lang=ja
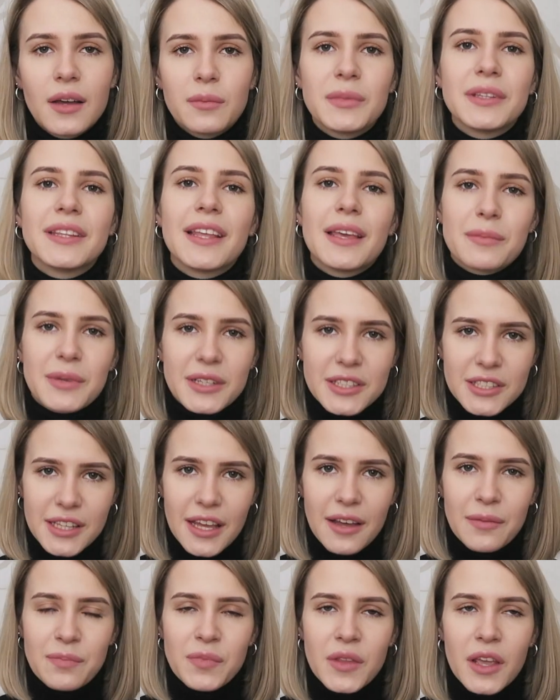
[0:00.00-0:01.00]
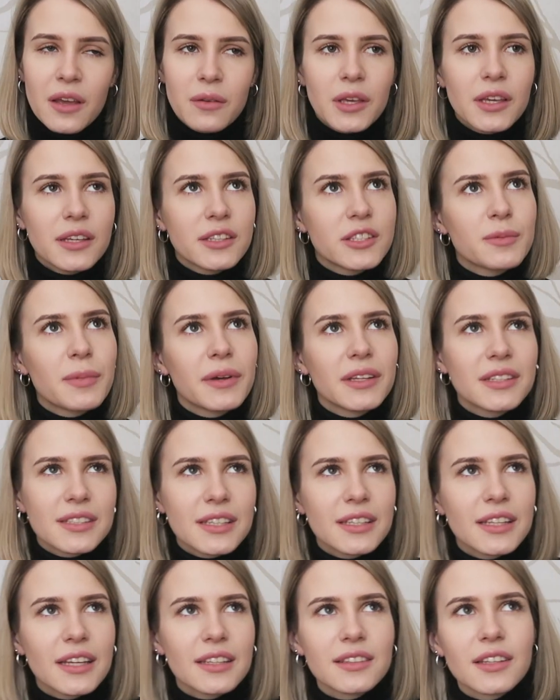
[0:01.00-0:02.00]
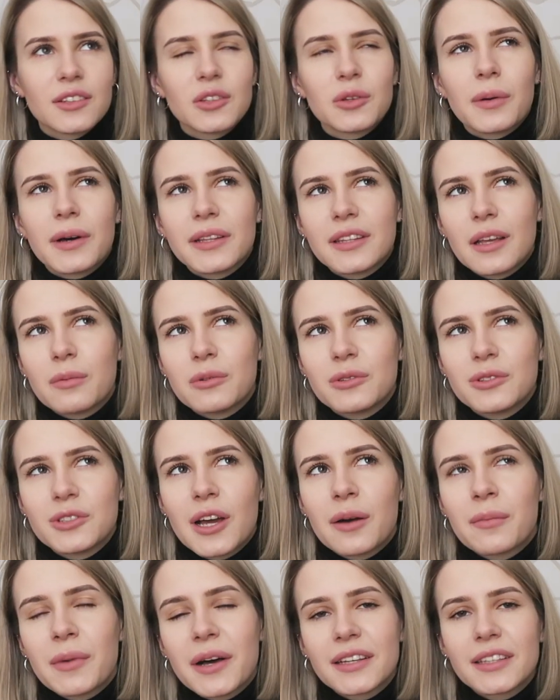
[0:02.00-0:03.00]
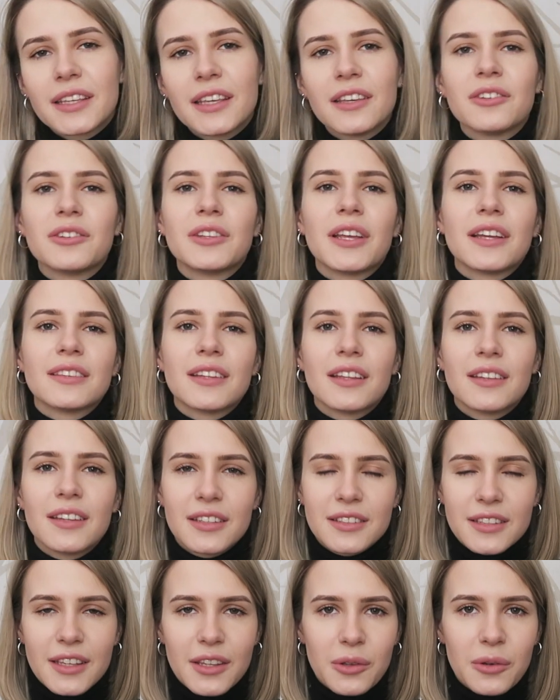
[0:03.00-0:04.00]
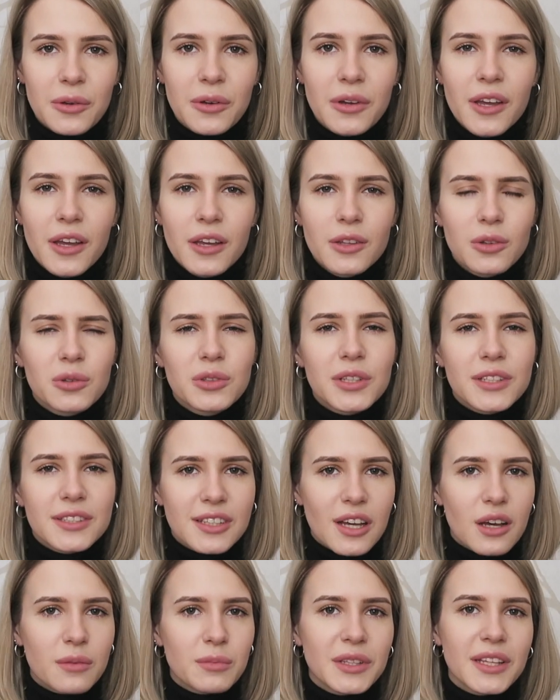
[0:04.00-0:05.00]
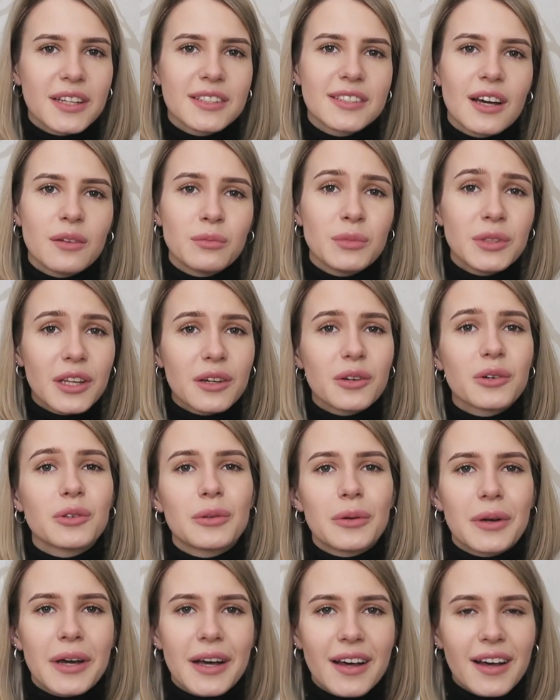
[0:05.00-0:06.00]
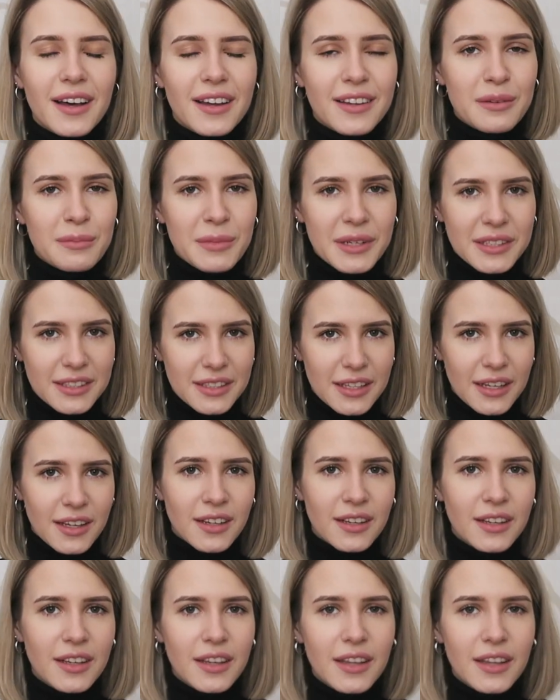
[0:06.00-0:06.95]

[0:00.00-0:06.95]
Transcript: 見ていました一番好きだったのは多分シャーマンキングだったんですけどどうですか皆さん見たことがありますか